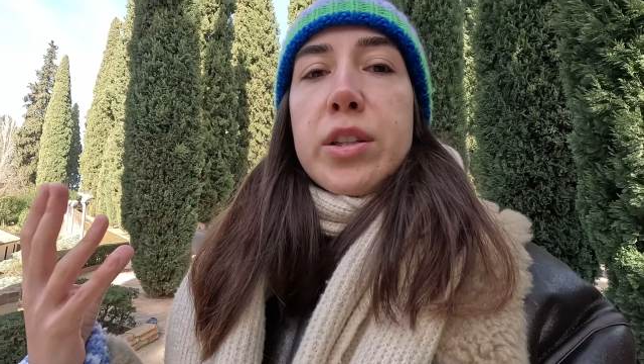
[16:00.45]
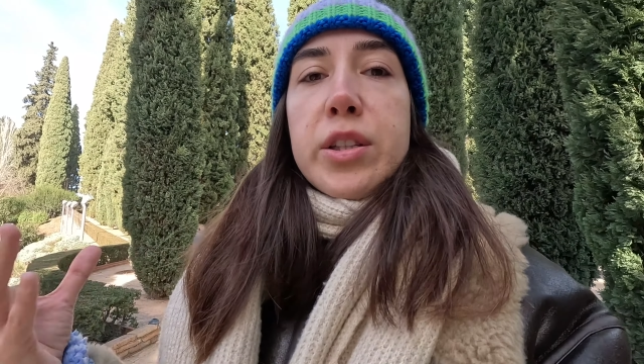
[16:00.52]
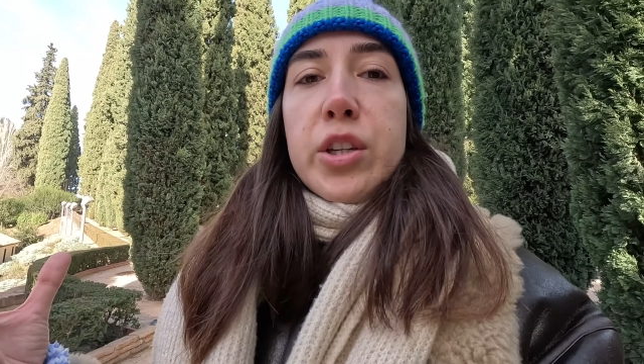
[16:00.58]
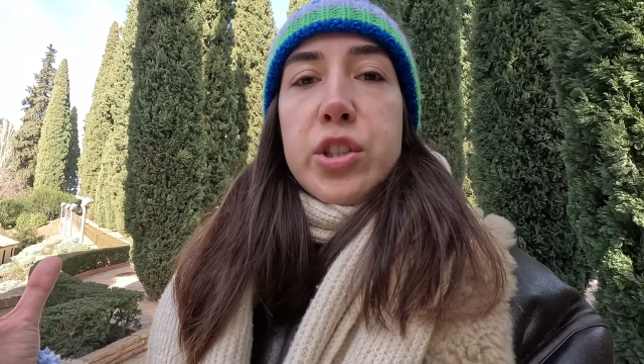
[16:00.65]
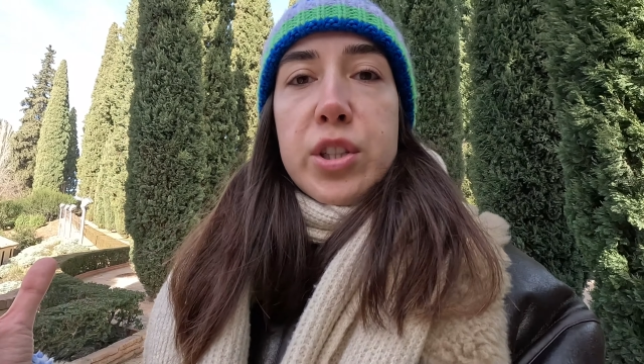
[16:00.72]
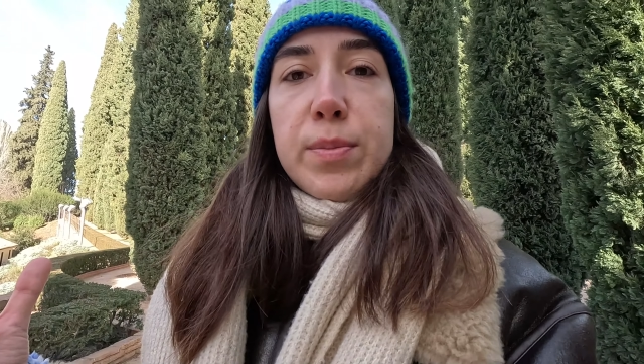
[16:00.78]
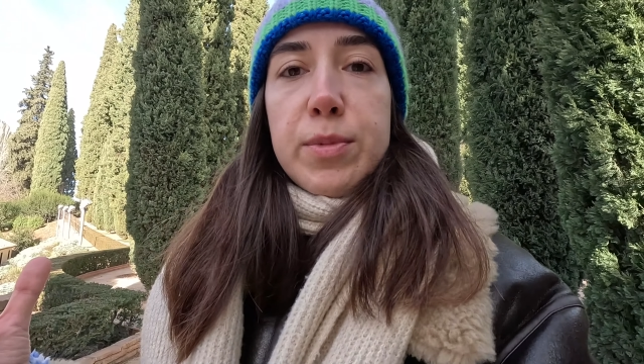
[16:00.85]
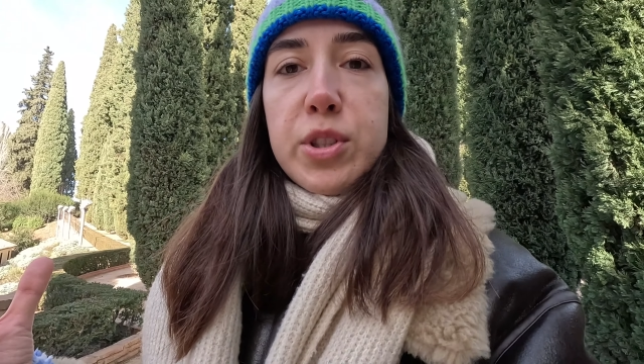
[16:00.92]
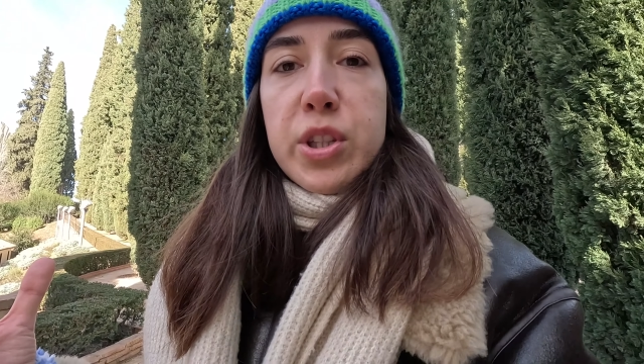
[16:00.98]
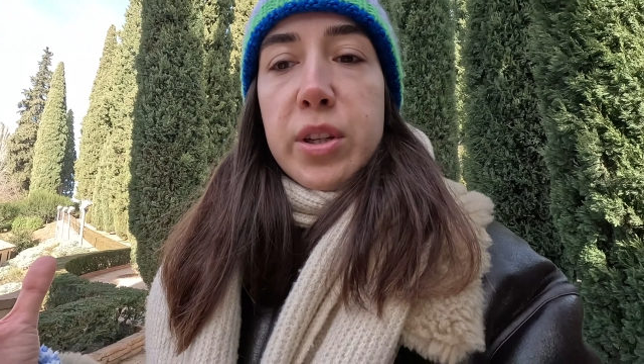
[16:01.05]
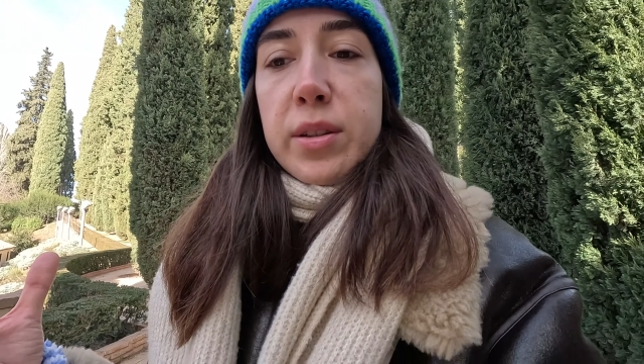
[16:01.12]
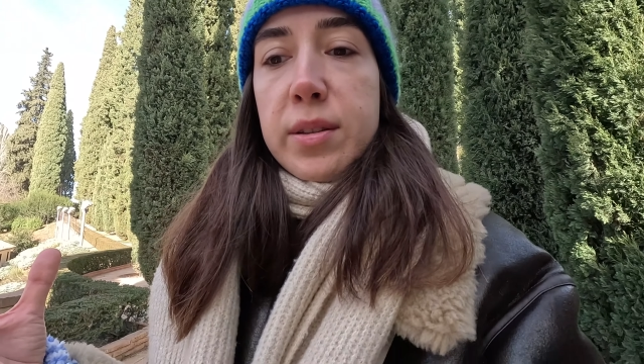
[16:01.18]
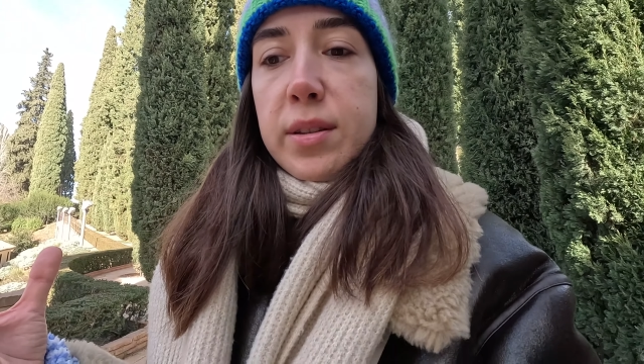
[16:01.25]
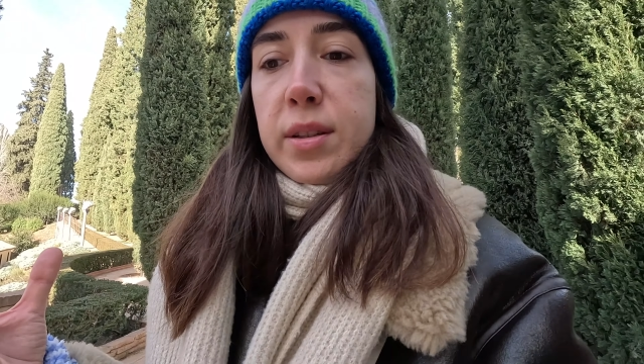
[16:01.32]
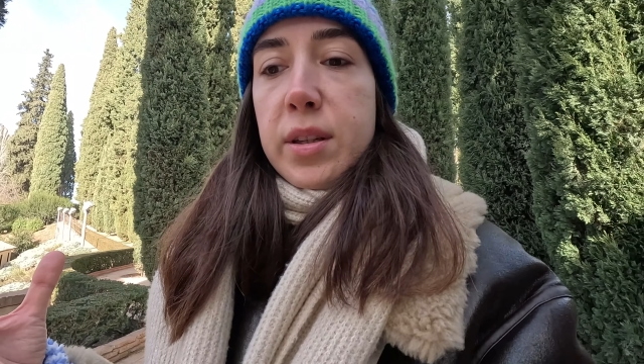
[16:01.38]
ateşim
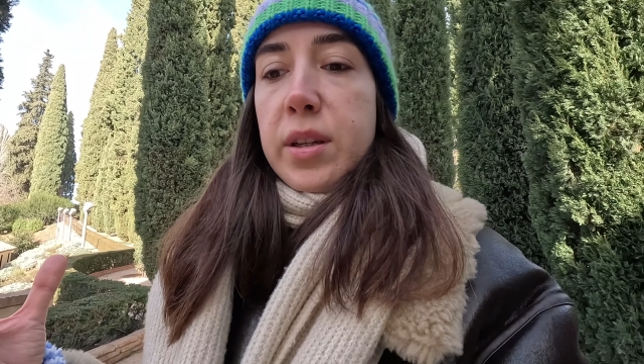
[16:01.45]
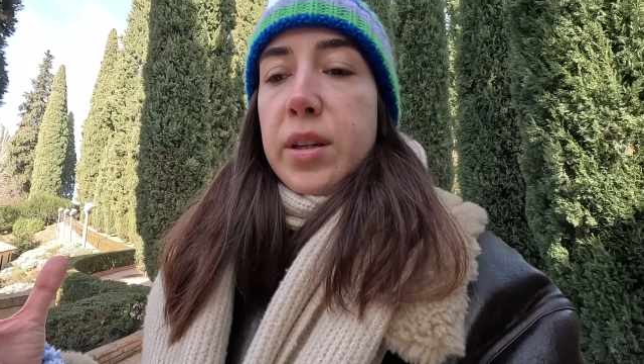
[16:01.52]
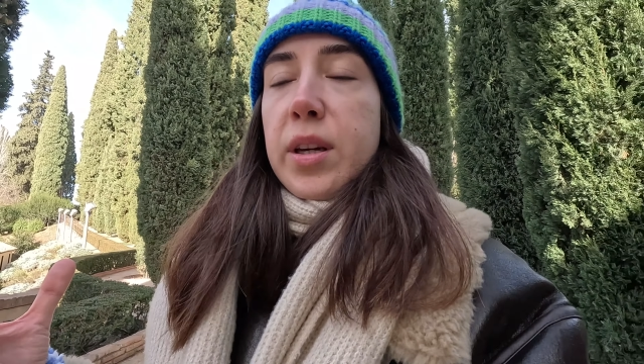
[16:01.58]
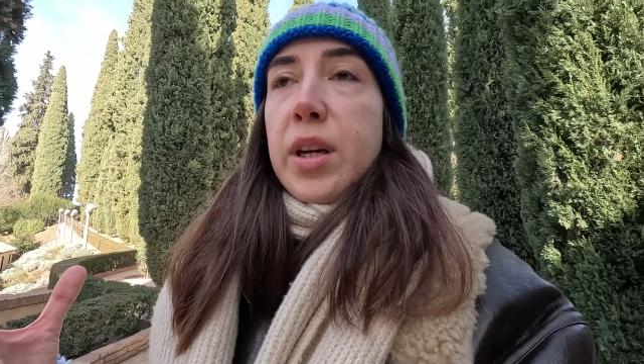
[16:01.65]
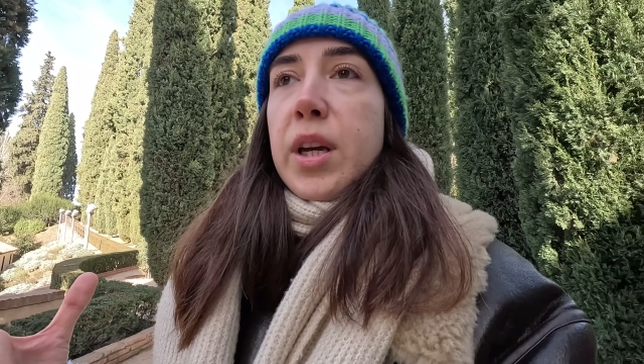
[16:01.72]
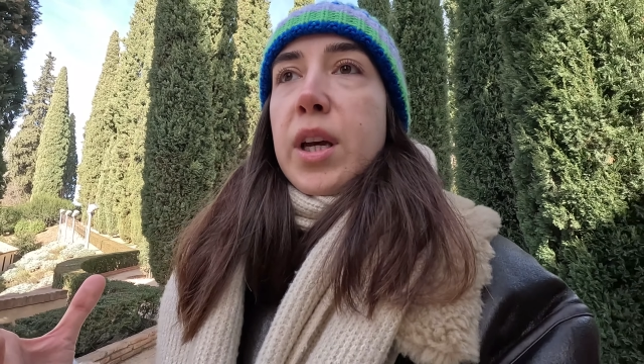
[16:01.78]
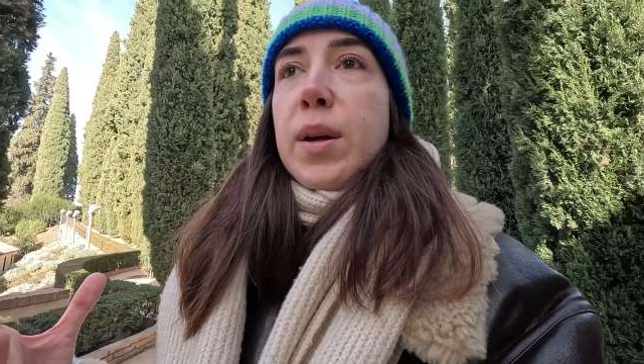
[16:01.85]
çıktı.